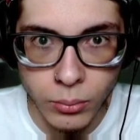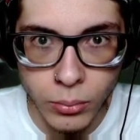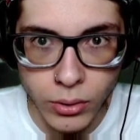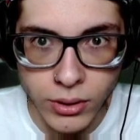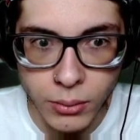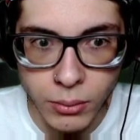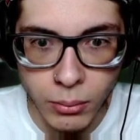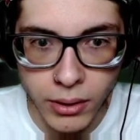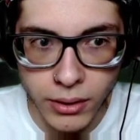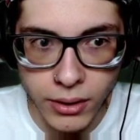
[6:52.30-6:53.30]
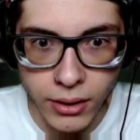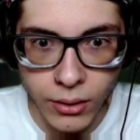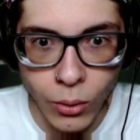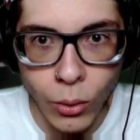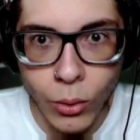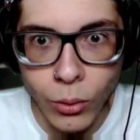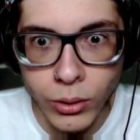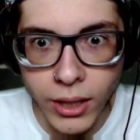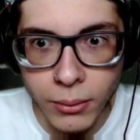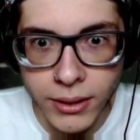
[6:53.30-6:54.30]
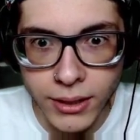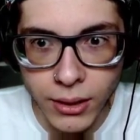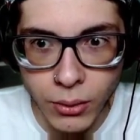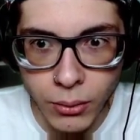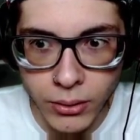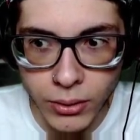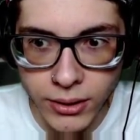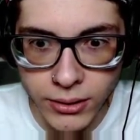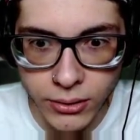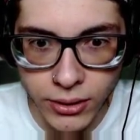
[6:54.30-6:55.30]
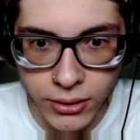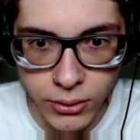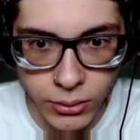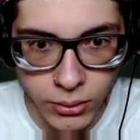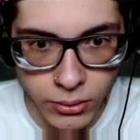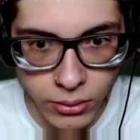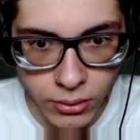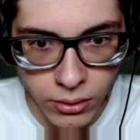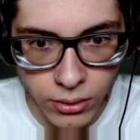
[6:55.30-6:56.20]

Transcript: Próximamente. Oh, tal vez es la nueva actualización esto, ¿no?